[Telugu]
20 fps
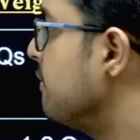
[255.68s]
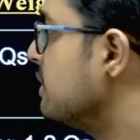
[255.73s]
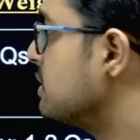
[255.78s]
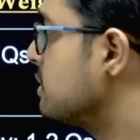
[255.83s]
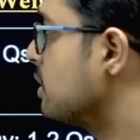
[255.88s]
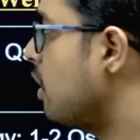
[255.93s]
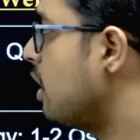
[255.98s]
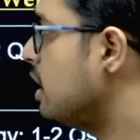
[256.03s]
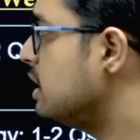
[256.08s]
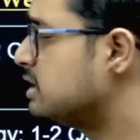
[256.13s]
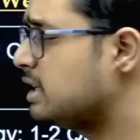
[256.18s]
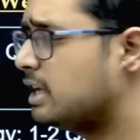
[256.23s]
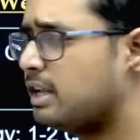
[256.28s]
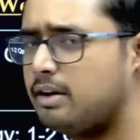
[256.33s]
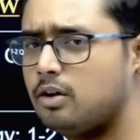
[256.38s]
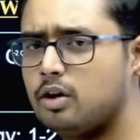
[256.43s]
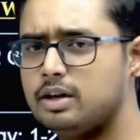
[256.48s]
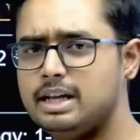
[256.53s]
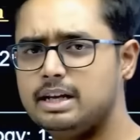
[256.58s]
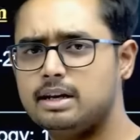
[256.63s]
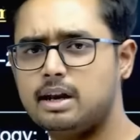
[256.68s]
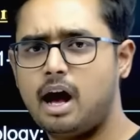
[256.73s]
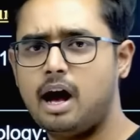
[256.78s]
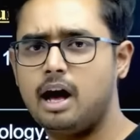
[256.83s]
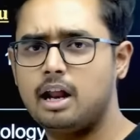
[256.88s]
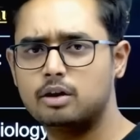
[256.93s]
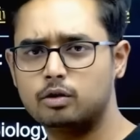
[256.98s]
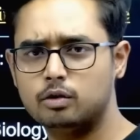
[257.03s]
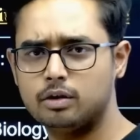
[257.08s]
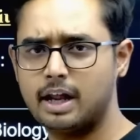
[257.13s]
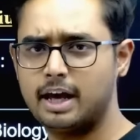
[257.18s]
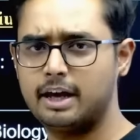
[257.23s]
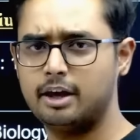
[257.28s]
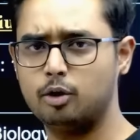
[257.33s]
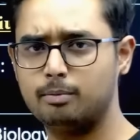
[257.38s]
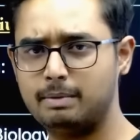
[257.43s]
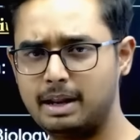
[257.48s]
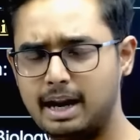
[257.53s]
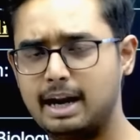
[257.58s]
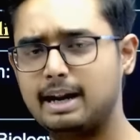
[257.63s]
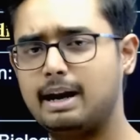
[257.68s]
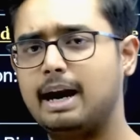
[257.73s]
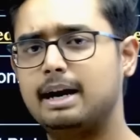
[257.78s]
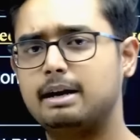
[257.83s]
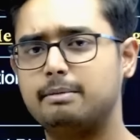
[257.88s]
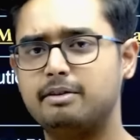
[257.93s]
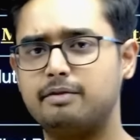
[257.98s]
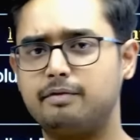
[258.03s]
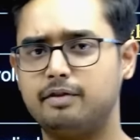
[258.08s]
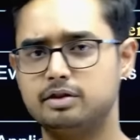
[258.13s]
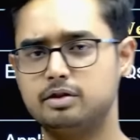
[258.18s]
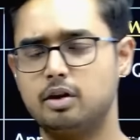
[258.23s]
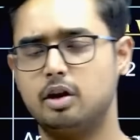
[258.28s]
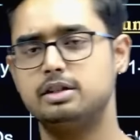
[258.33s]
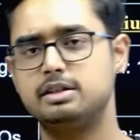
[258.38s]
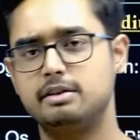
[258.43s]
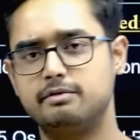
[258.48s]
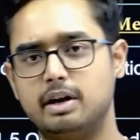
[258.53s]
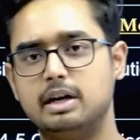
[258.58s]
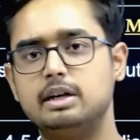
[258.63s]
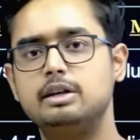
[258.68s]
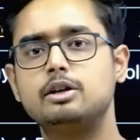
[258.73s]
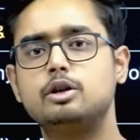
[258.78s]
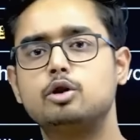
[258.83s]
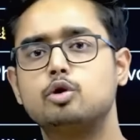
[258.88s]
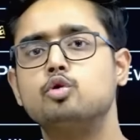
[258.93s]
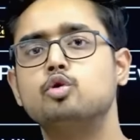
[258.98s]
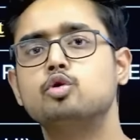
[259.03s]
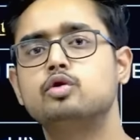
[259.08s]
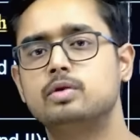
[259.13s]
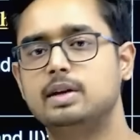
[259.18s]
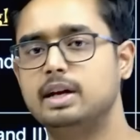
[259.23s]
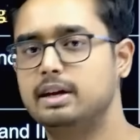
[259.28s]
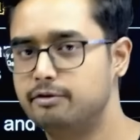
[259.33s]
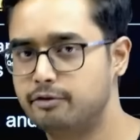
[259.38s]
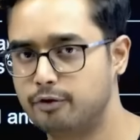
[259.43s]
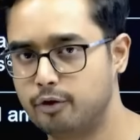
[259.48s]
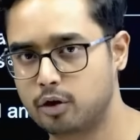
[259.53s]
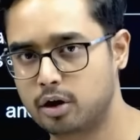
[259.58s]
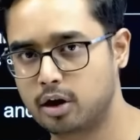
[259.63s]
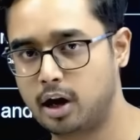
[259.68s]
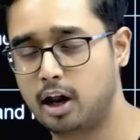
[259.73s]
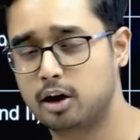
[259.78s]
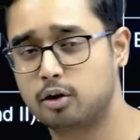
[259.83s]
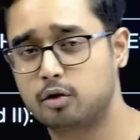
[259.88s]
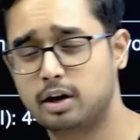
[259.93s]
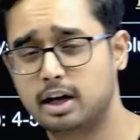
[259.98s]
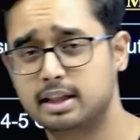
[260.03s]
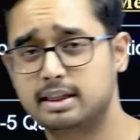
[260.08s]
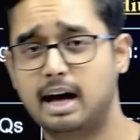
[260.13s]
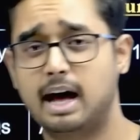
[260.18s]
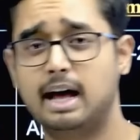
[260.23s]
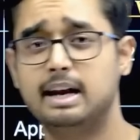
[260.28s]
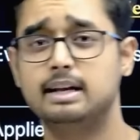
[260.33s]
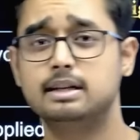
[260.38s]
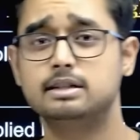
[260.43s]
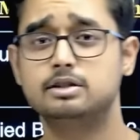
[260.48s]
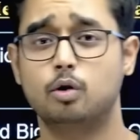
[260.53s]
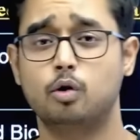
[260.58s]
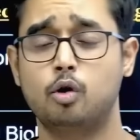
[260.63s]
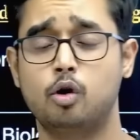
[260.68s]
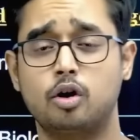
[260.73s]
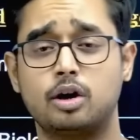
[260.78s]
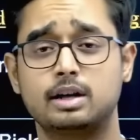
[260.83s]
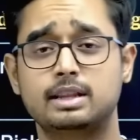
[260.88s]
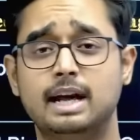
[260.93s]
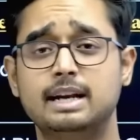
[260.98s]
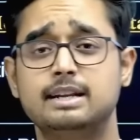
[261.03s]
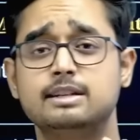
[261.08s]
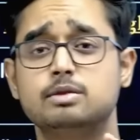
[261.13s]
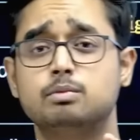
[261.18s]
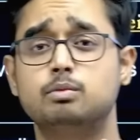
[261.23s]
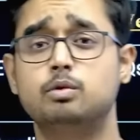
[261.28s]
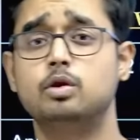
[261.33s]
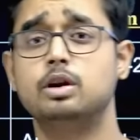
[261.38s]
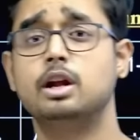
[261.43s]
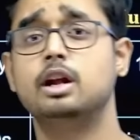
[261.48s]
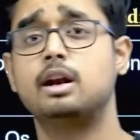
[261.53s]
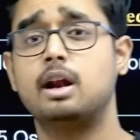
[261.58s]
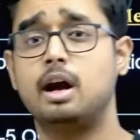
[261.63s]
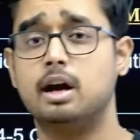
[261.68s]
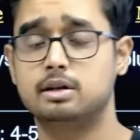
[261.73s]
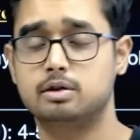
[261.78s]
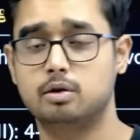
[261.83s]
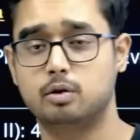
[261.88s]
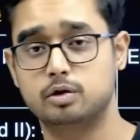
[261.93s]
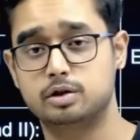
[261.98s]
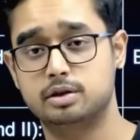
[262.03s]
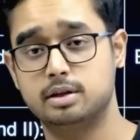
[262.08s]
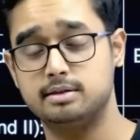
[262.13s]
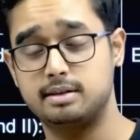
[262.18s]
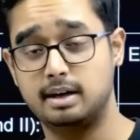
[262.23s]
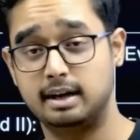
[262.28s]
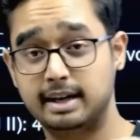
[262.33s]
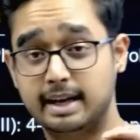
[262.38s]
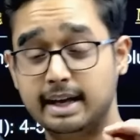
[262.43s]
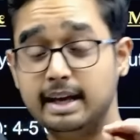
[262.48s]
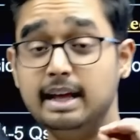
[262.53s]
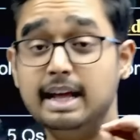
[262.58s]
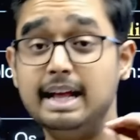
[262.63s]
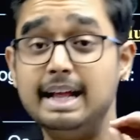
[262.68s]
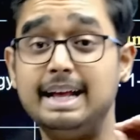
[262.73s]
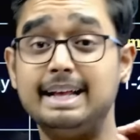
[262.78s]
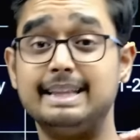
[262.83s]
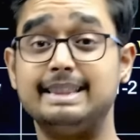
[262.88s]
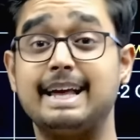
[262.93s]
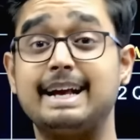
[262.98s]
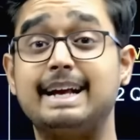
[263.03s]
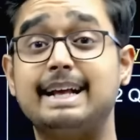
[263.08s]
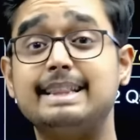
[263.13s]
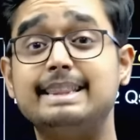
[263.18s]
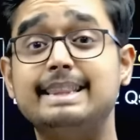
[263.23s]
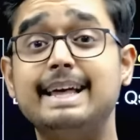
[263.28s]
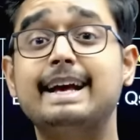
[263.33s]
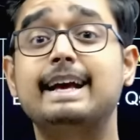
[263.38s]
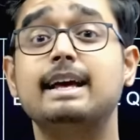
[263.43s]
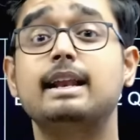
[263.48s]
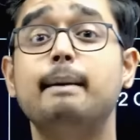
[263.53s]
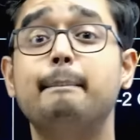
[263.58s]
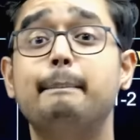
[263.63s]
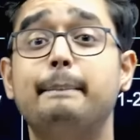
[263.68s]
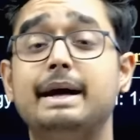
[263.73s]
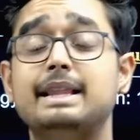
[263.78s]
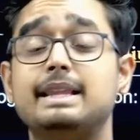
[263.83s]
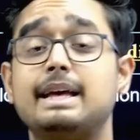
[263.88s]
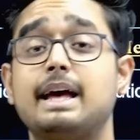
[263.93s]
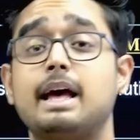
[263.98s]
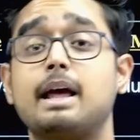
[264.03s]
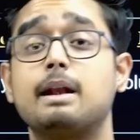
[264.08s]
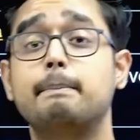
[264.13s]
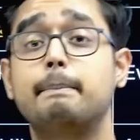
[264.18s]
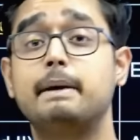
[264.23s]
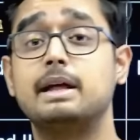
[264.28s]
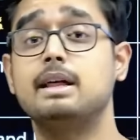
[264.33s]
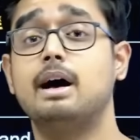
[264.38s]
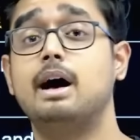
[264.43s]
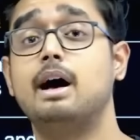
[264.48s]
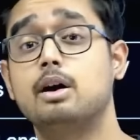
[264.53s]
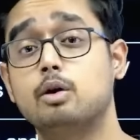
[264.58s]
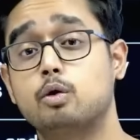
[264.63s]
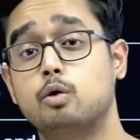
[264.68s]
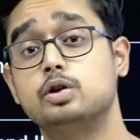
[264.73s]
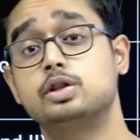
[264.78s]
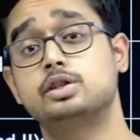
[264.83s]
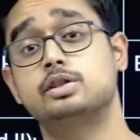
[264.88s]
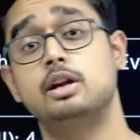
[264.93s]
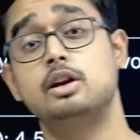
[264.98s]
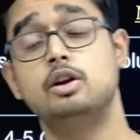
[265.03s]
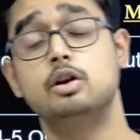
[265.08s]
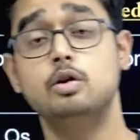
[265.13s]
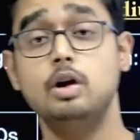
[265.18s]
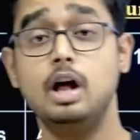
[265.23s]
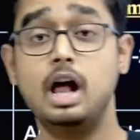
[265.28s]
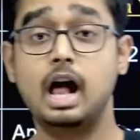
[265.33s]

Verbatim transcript: ఫిజియాలజీలోని నాలుగు ఉన్నాయి హ్యూమన్ అనాటమీ ఫిజియాలజీ వన్ టూ త్రీ ఫోర్ నాలుగు ఉన్నాయి దాని నుంచి ఒక్క దాని నుంచి మూడు నెలలు నాలుగు క్వశ్చన్స్ అంటే దగ్గర దగ్గర పదిహేను పదహారు క్వశ్చన్లు